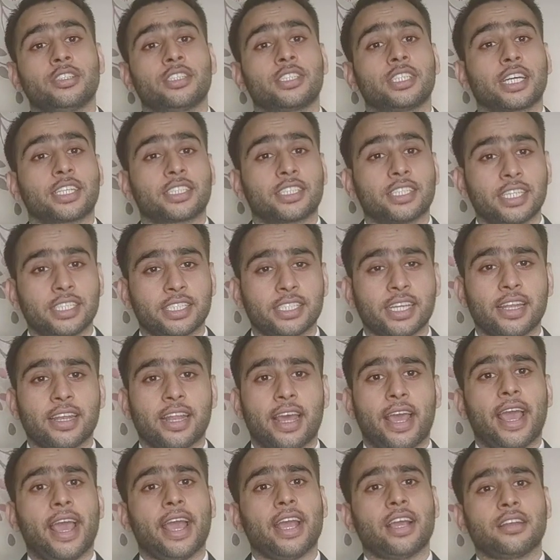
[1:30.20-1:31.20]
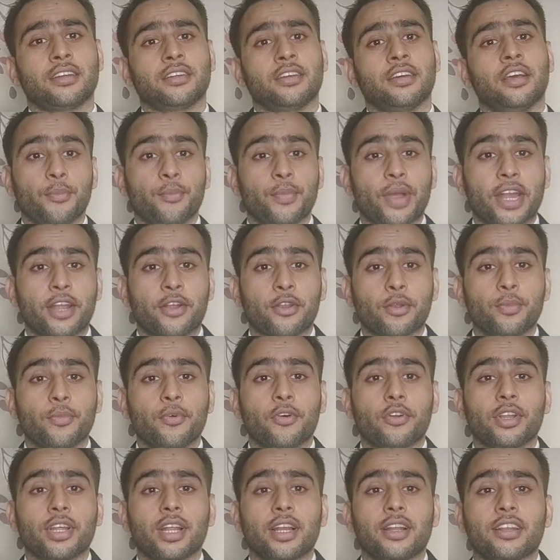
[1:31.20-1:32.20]
सक्सेशन एक्ट
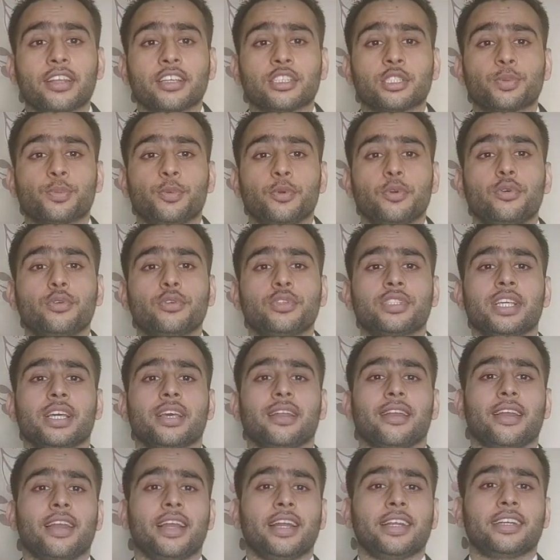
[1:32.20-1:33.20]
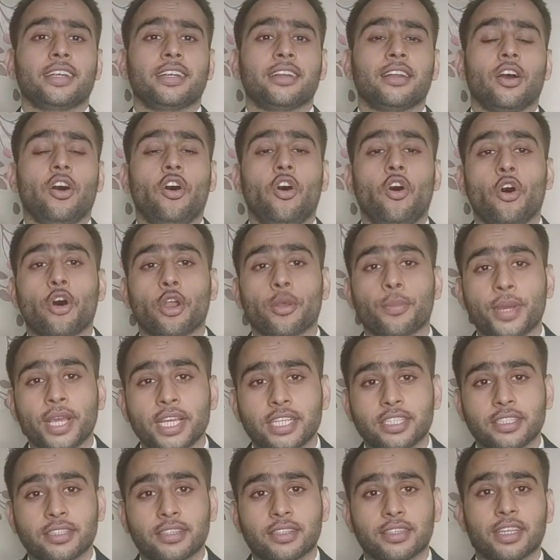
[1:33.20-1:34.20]
मेट्रोमोनियल डिस्प्यूट से रिलेटेड और
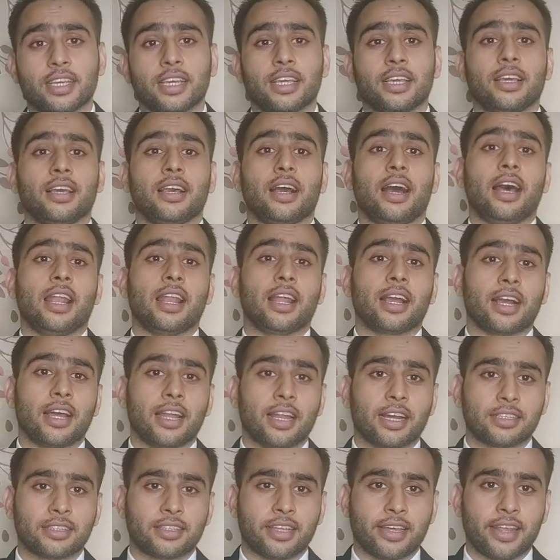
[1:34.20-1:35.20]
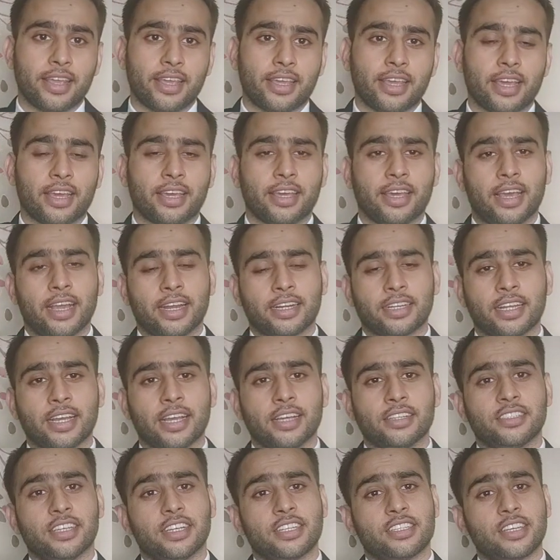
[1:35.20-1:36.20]
भी जितने अलग अलग तरीके के एक्ट
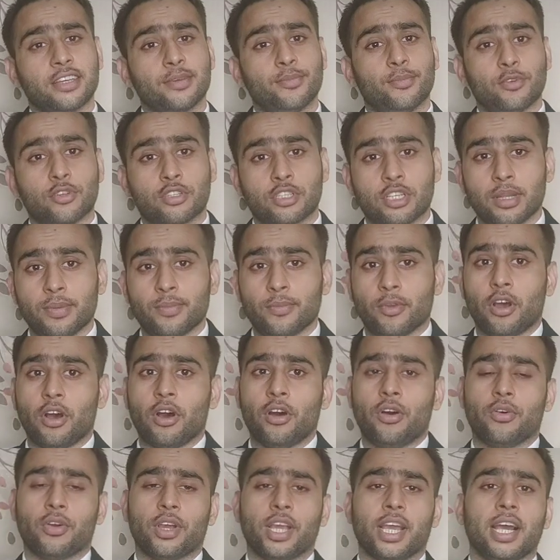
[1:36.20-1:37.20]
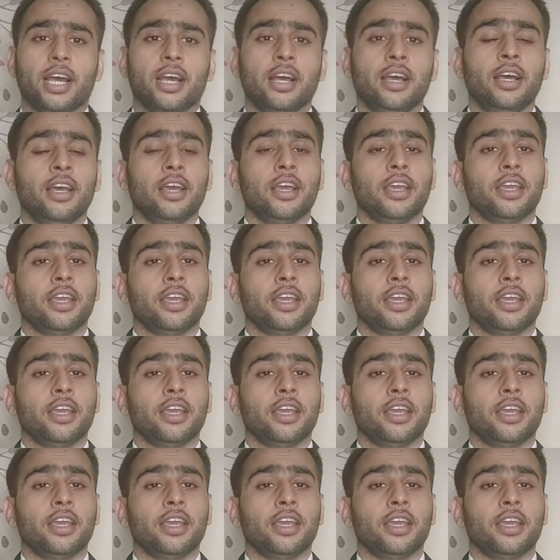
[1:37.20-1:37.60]
हैं जैसे मुस्लिम लॉ हो गया